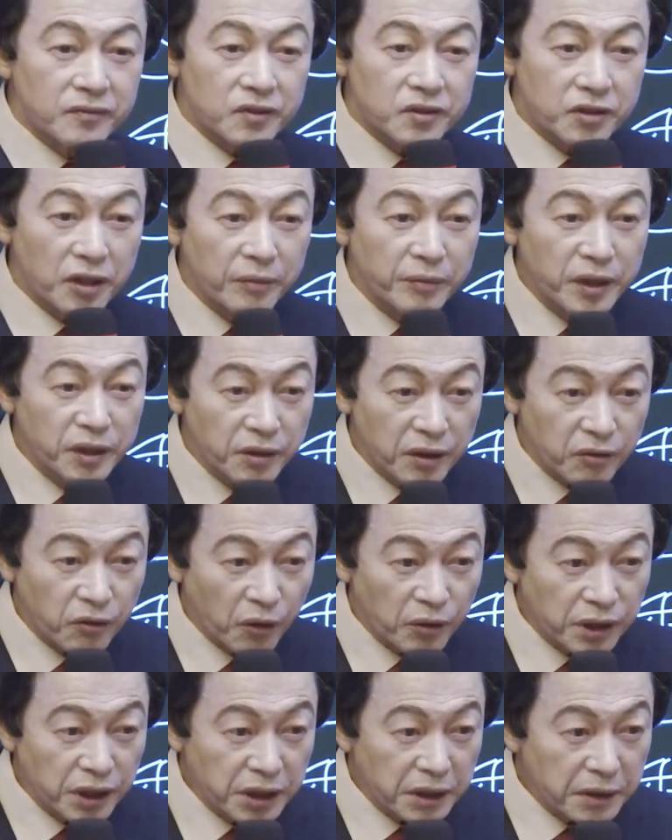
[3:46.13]
서민들
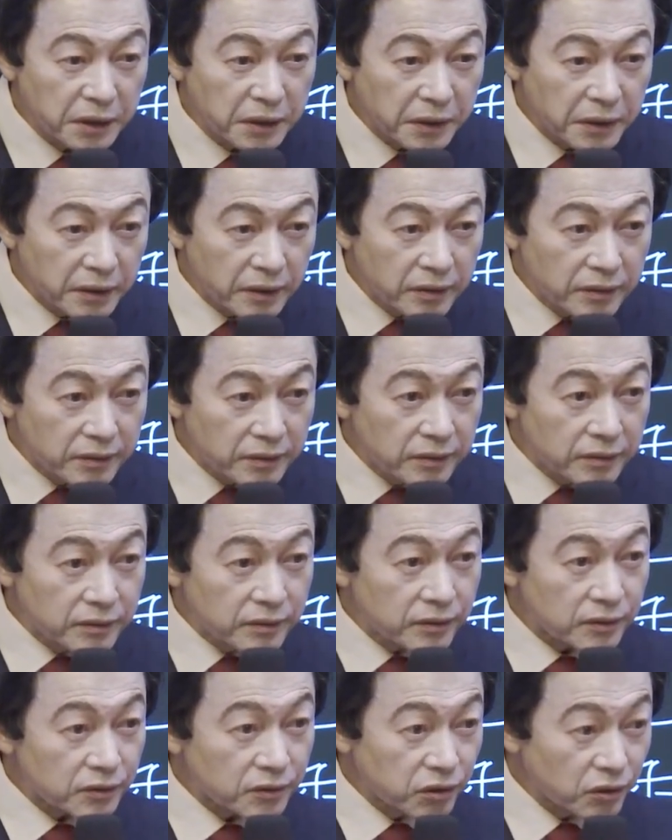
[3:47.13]
돈이
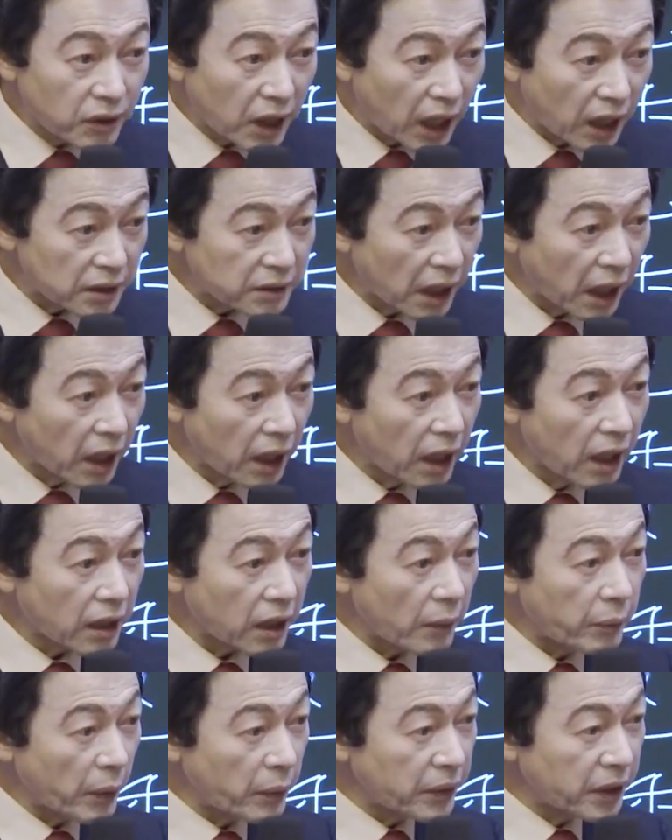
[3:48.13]
국가가 다
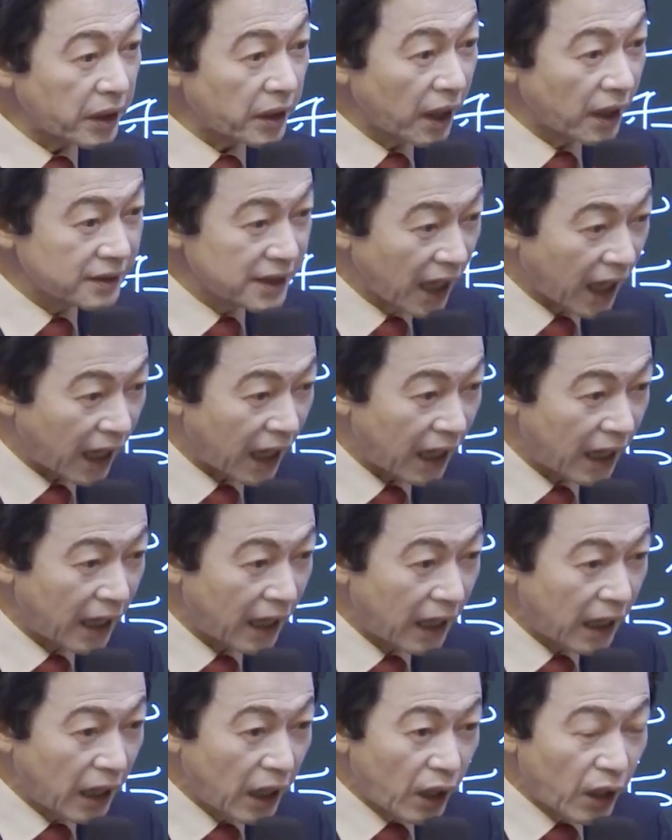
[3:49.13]
갚아버린 거 아니야.
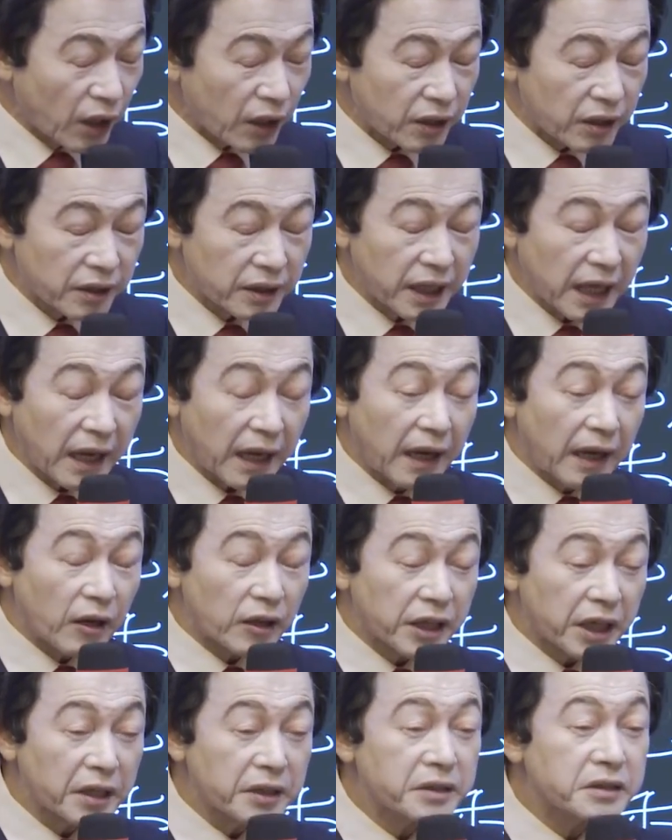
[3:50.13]
네. 그게
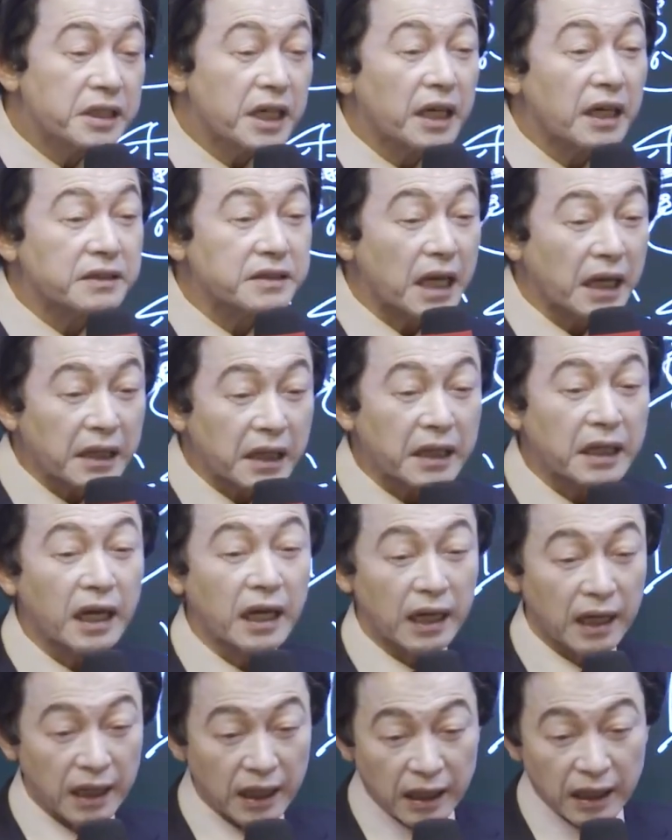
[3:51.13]
경제가
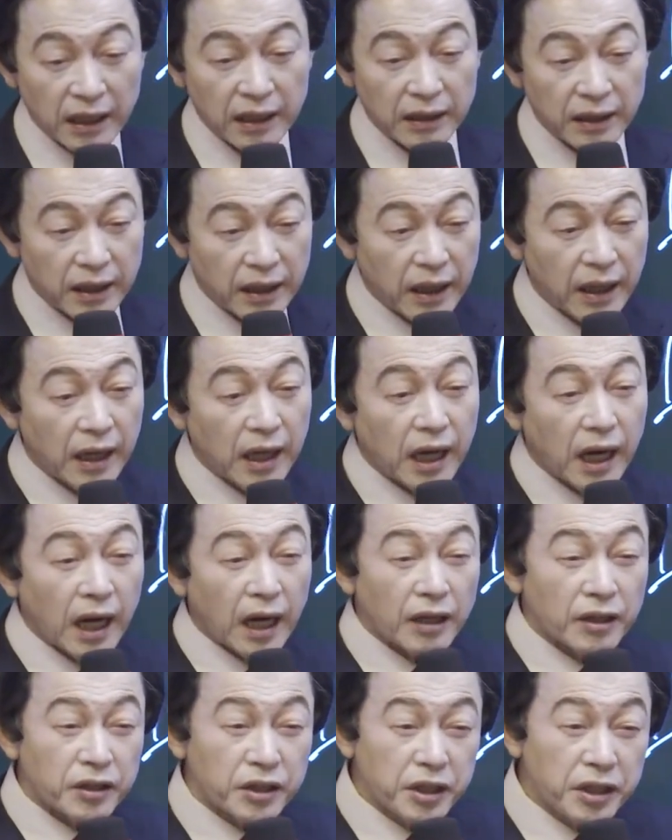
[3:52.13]
살아나. 네.
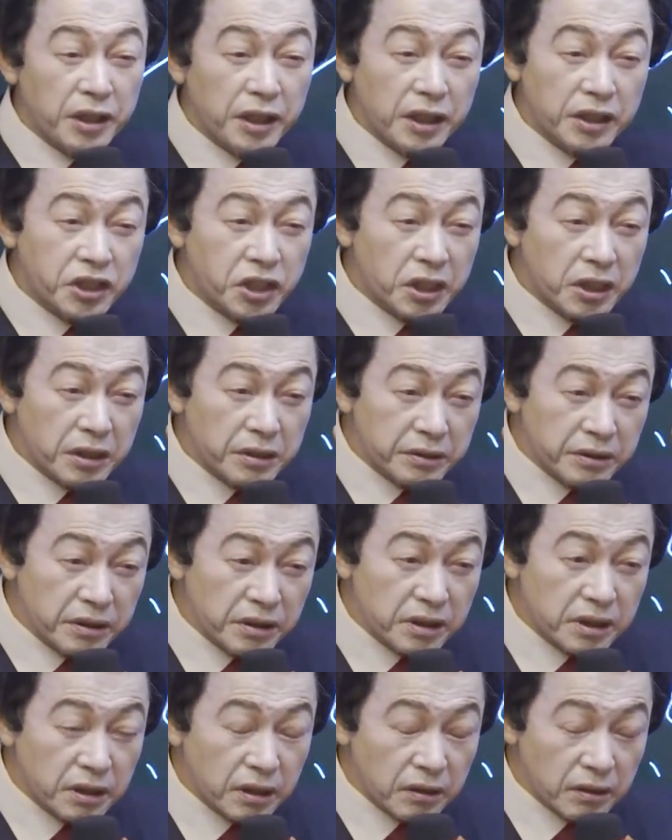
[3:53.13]
이
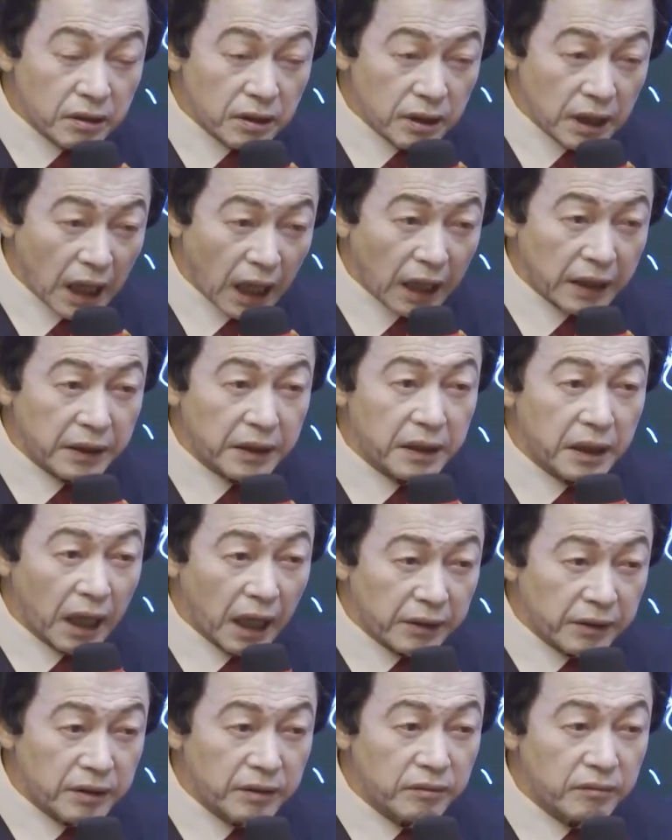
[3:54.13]
이런 이야기를
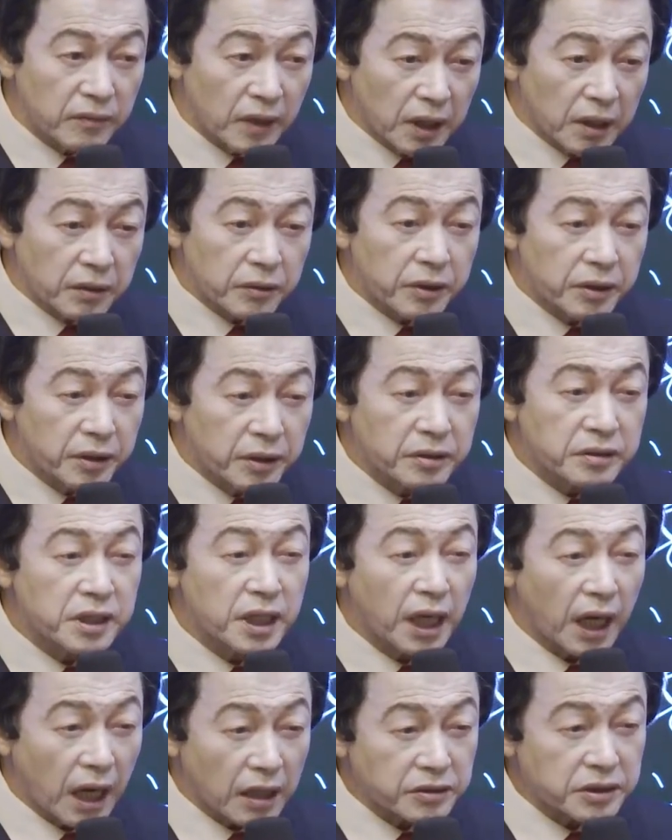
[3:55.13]
하는
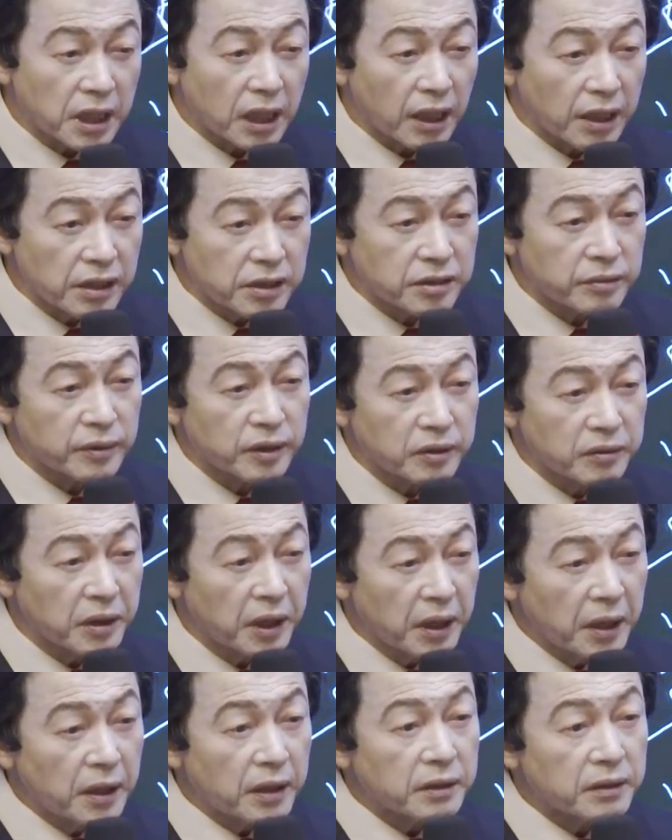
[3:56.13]
경제학자가 있으면
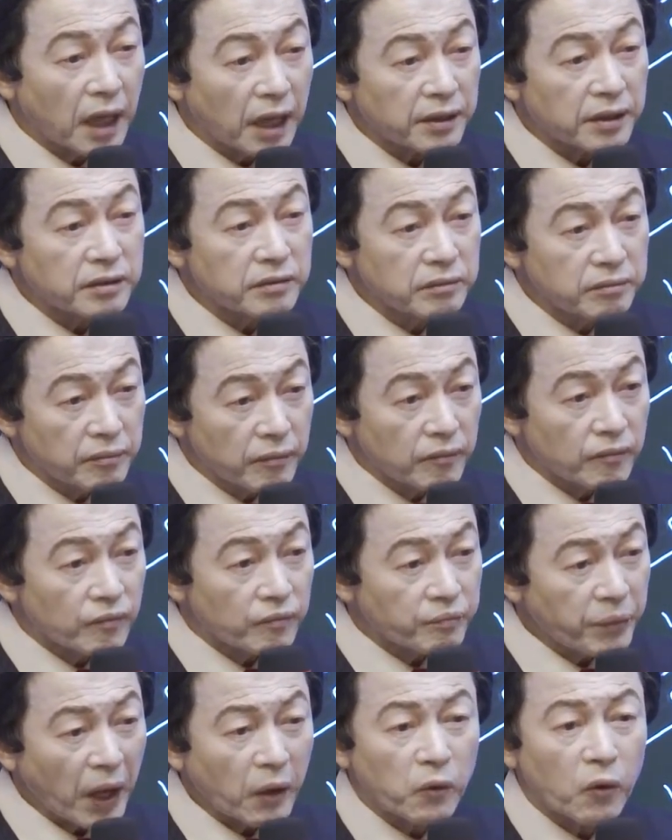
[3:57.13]
나는
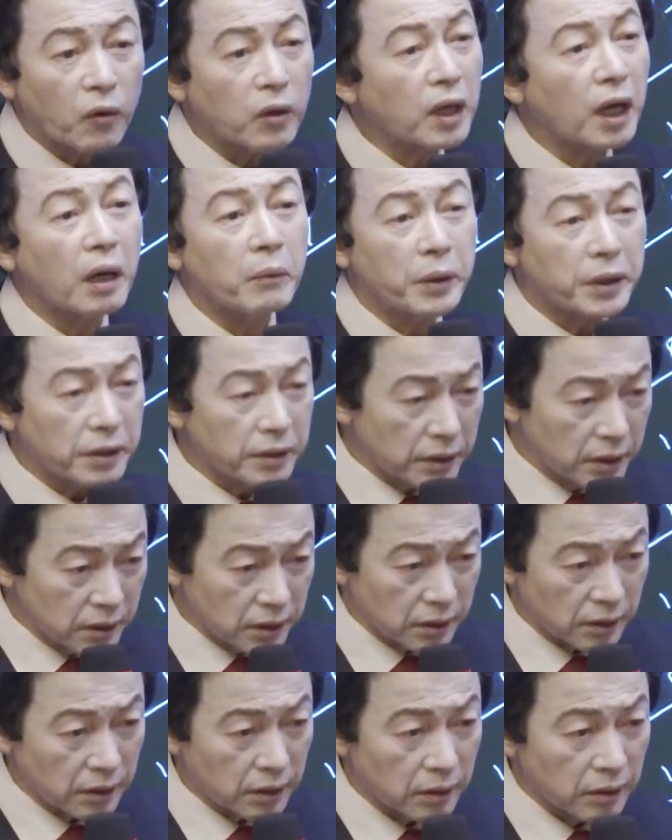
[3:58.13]
백공 올라가
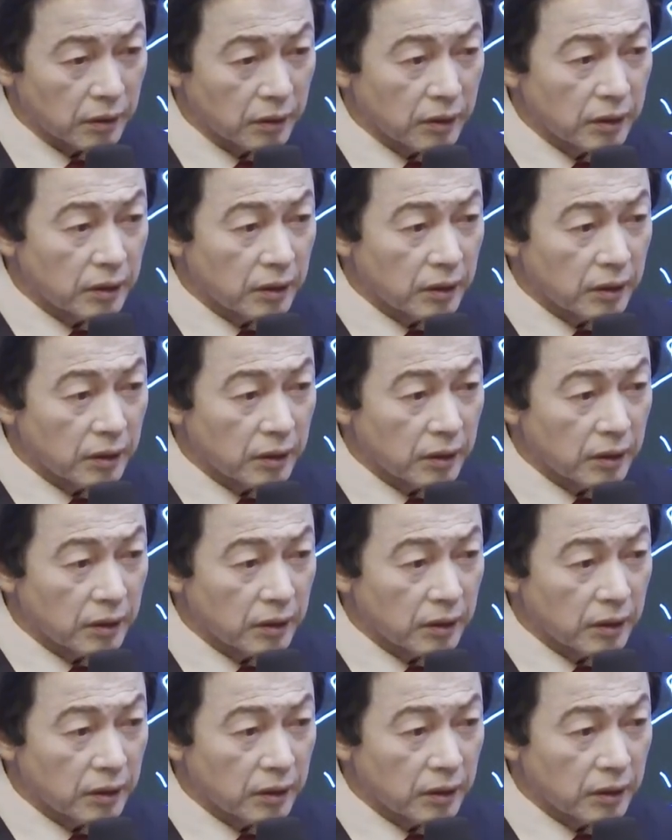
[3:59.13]
버려.